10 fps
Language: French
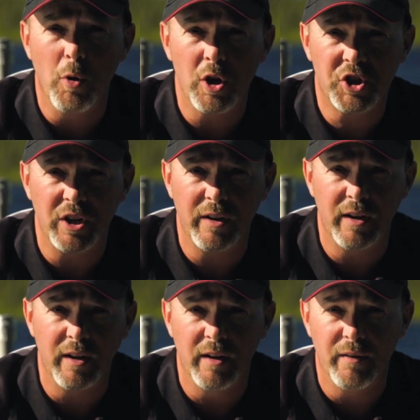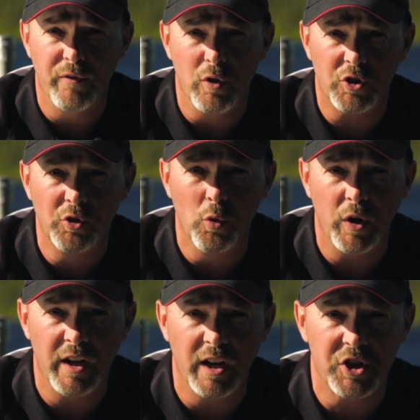brochet euh, va se
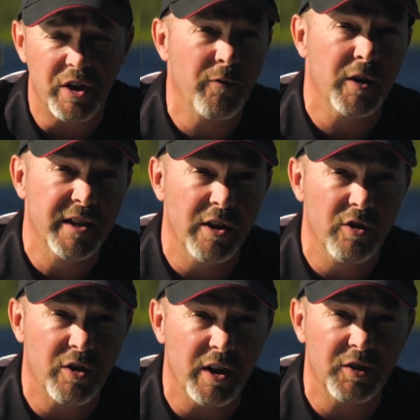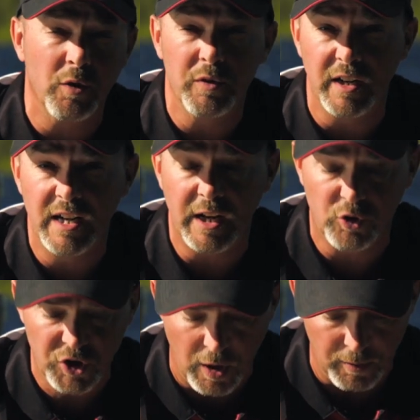nourrir à chaque fois qu'il en a l'occasion dans les lacs
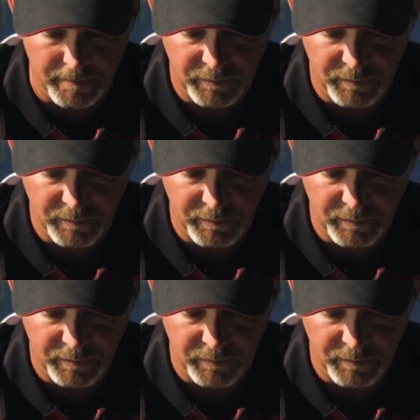du Nord.